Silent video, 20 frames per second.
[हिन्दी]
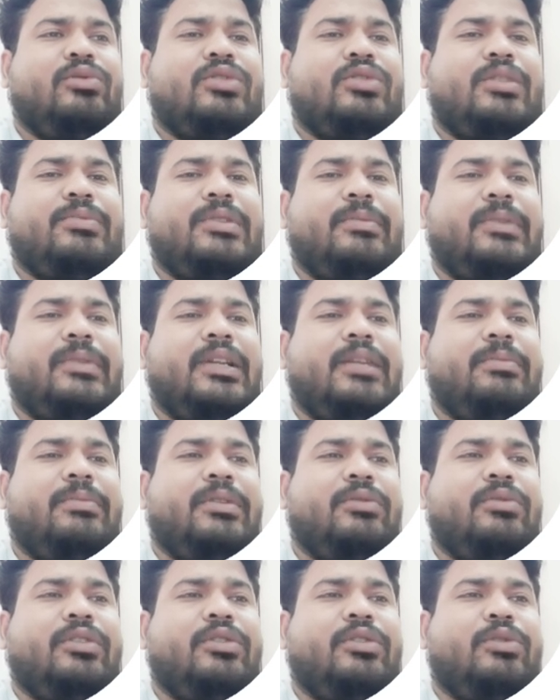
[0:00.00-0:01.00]
तो सबसे पहले
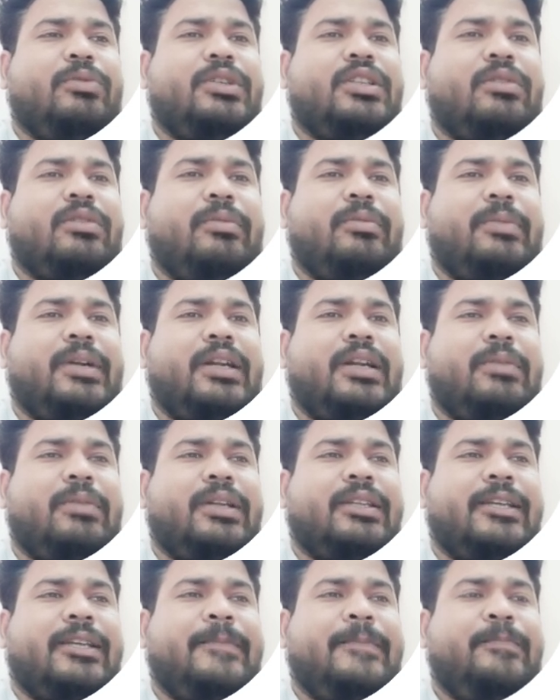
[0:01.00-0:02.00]
अपन को इकोनॉमिक सर्वे पढ़ना
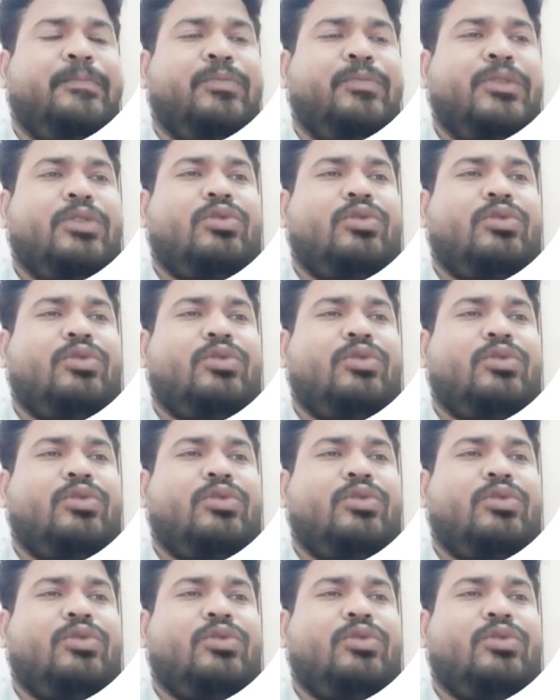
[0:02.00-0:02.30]
पड़ता है